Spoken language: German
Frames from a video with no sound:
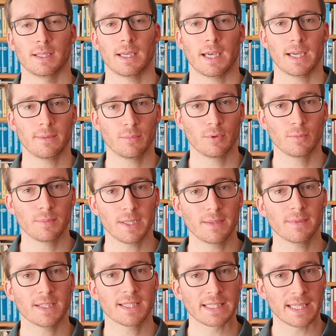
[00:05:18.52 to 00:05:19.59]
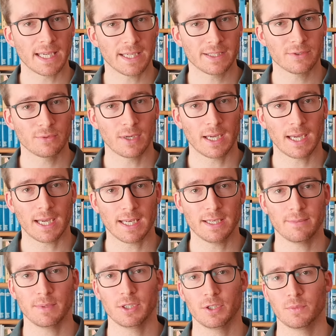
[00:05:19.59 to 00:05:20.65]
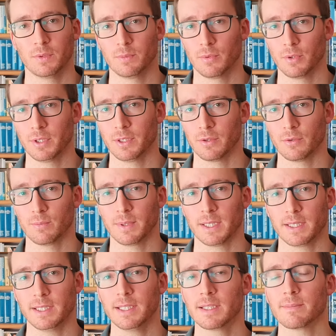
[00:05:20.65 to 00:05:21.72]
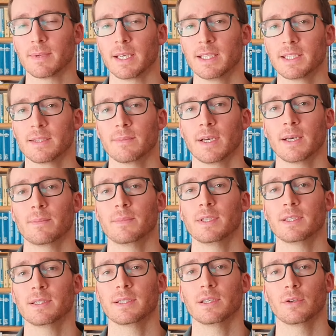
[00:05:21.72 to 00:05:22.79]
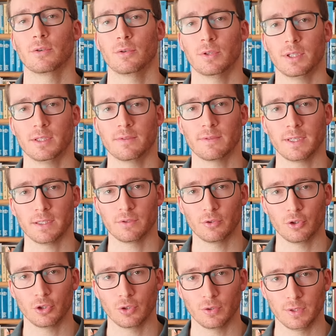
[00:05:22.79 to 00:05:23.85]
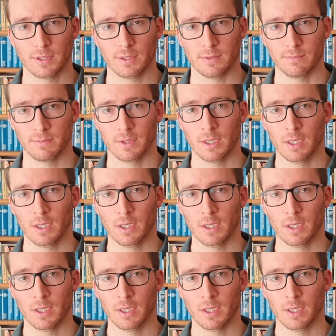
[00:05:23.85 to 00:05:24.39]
Ein Problem, das nahezu alle Menschen mit Polyneuropathie gemeinsam haben, ist die erhöhte Gefahr zu stürzen.